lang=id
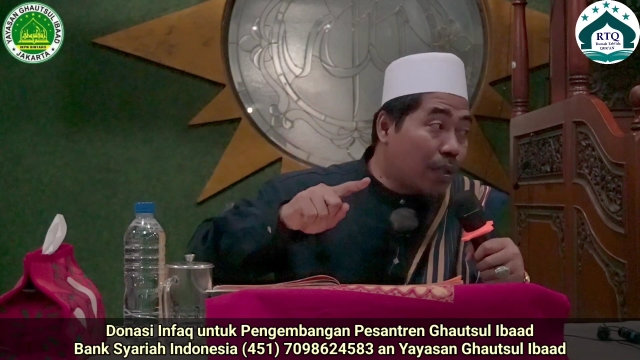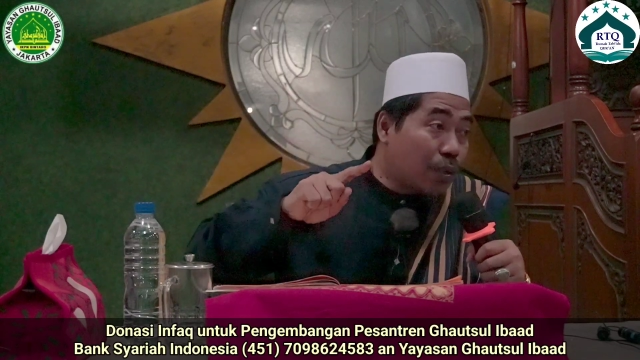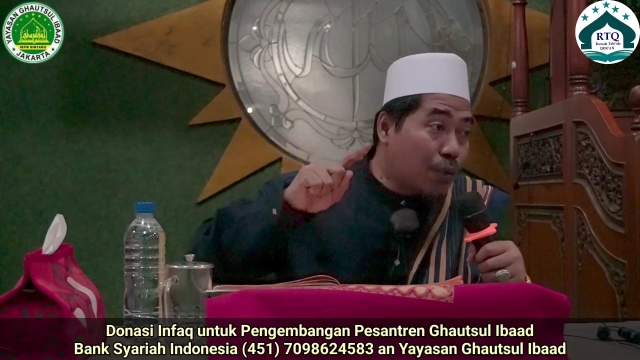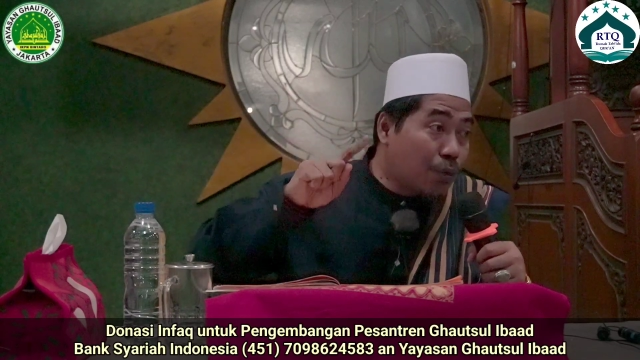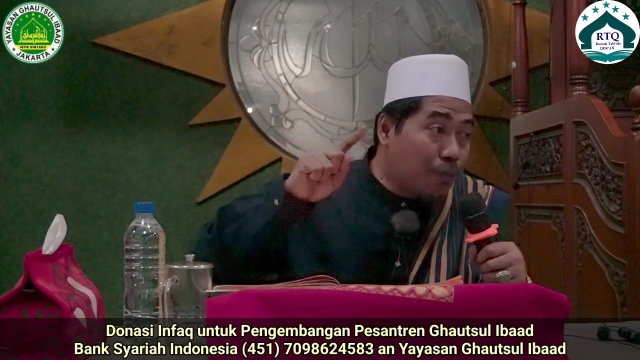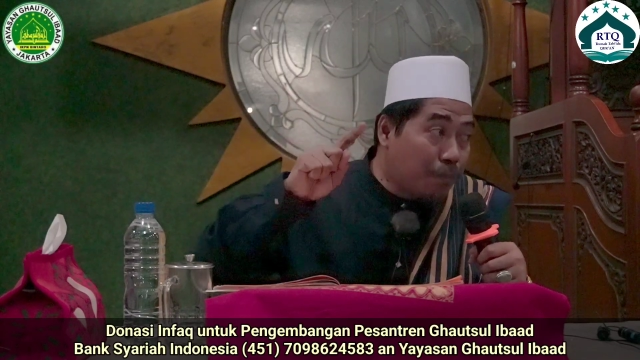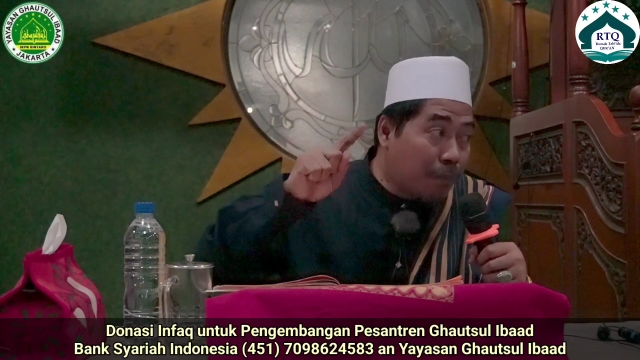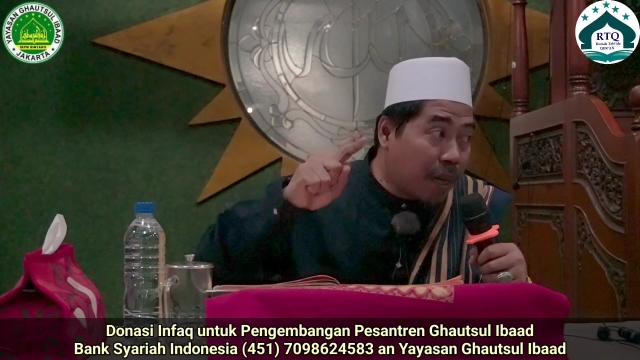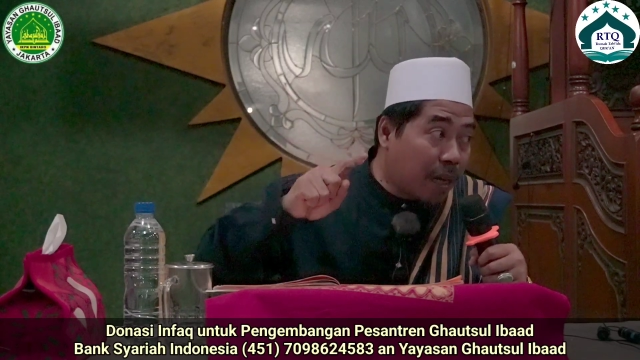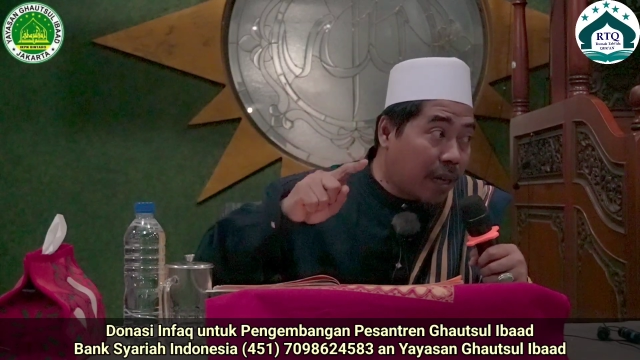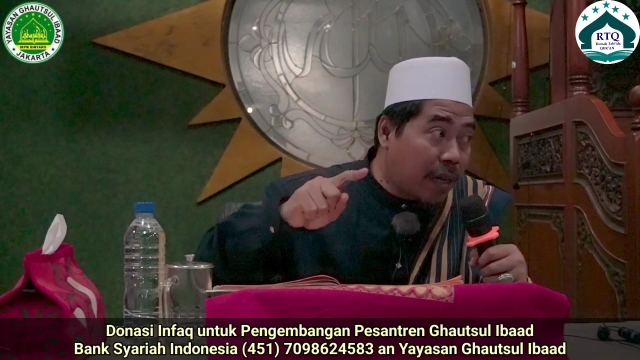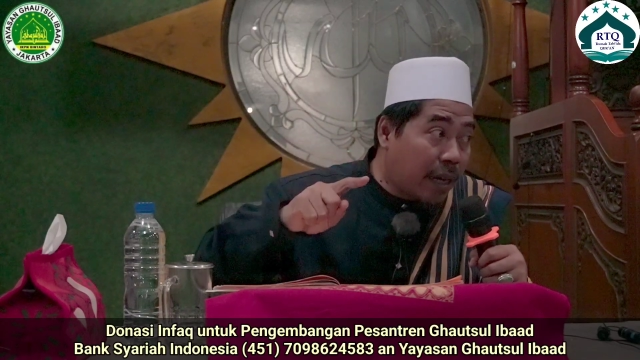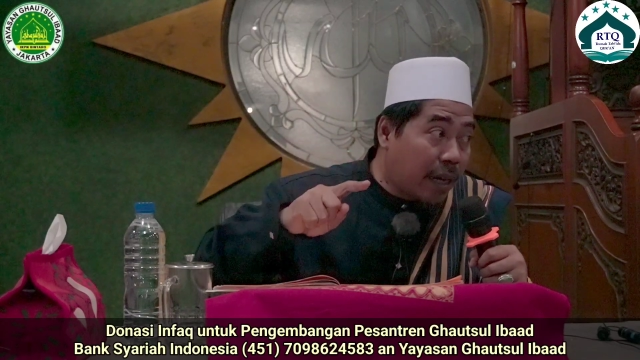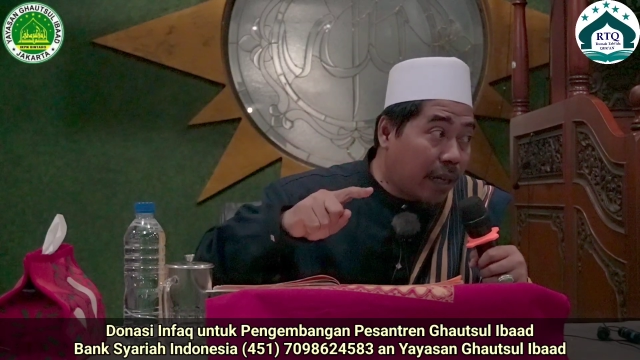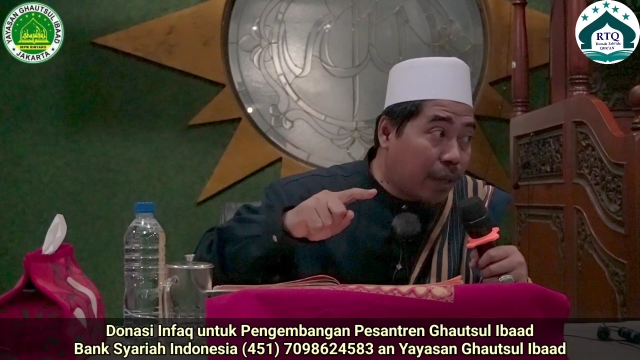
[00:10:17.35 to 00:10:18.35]

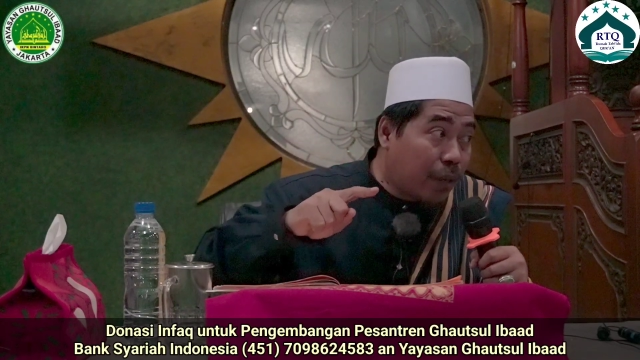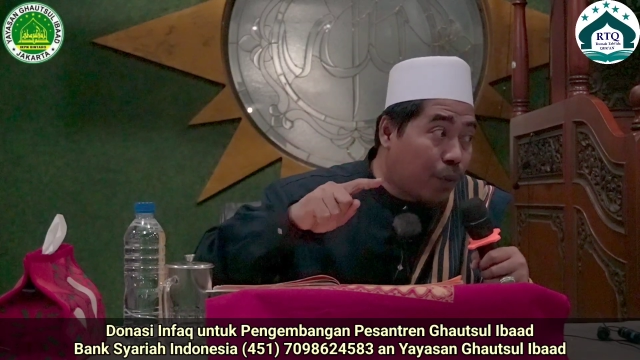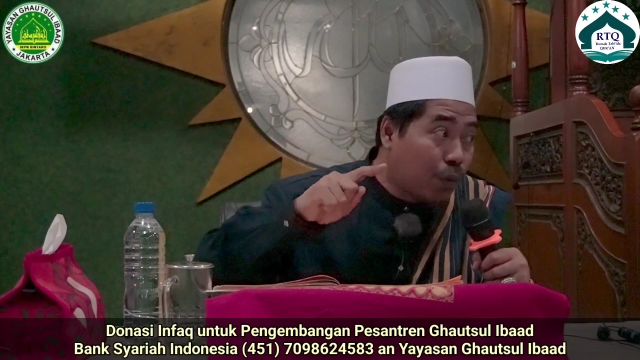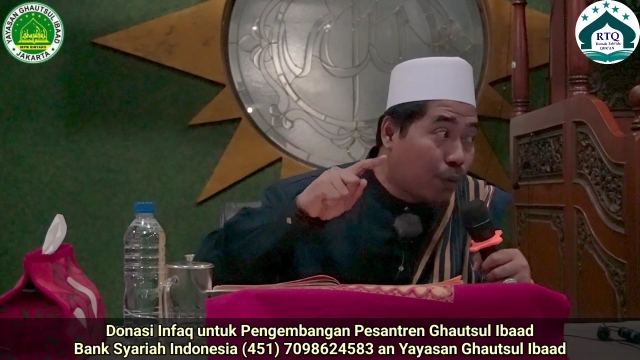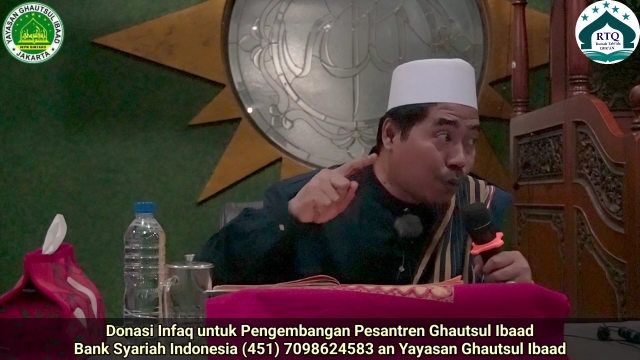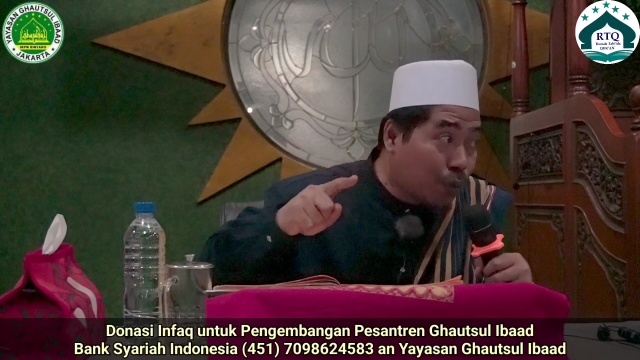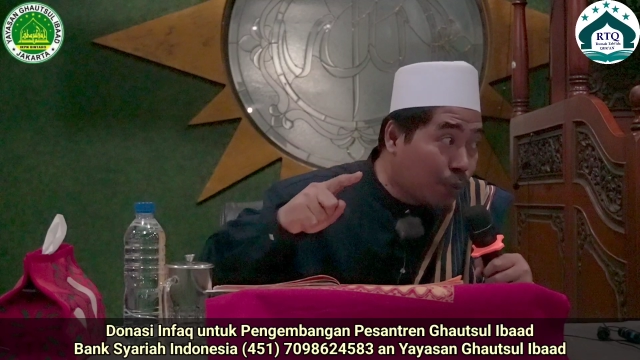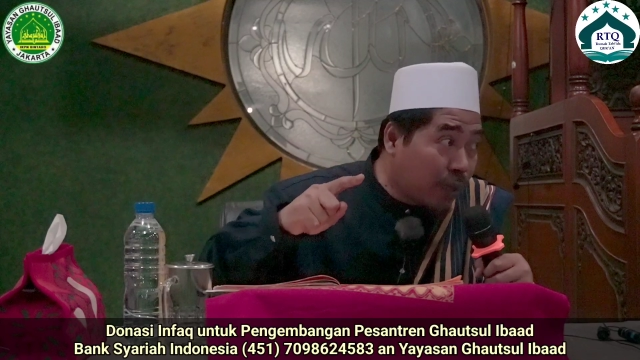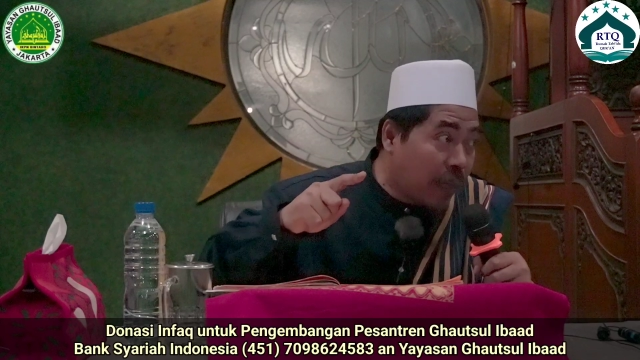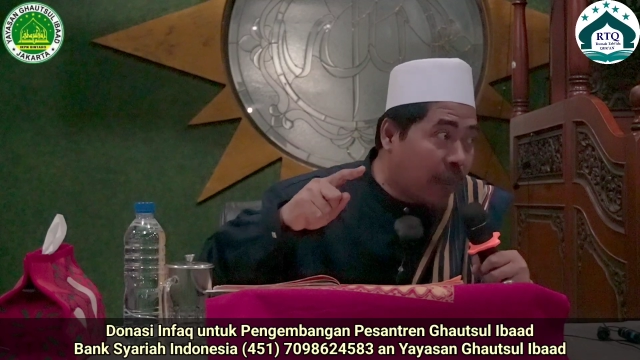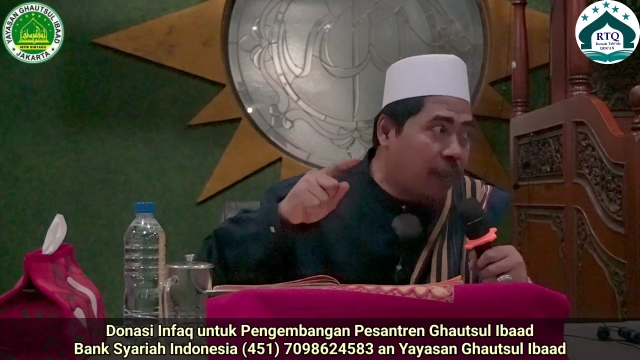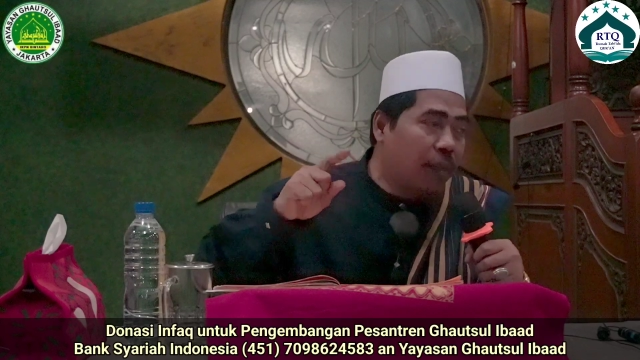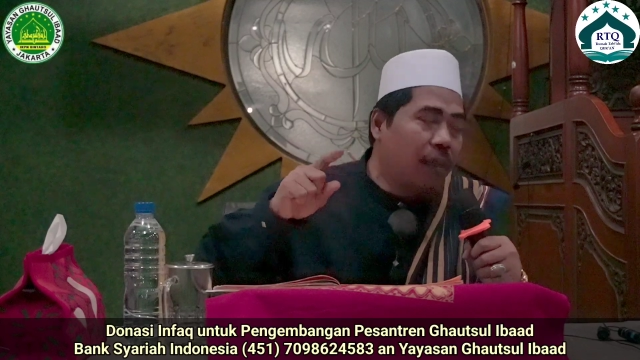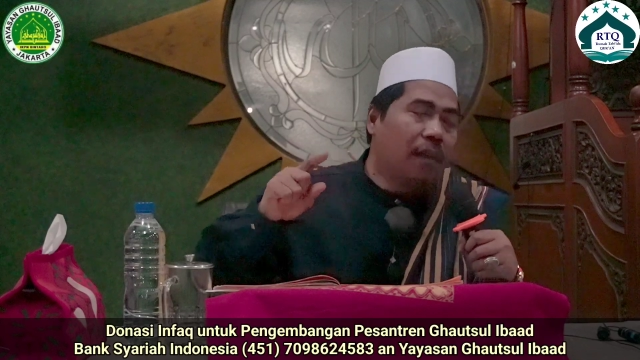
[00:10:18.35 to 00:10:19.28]
sumber dari gurunya